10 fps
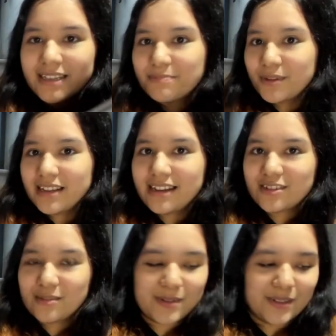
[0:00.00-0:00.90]
a poner
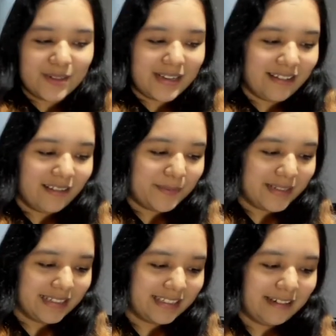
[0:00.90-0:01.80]
esto por otro lado
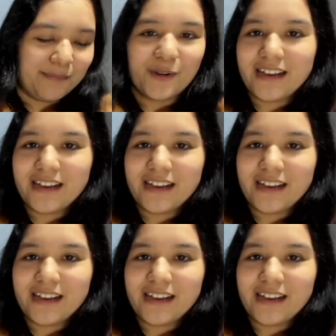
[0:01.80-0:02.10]
porque está muy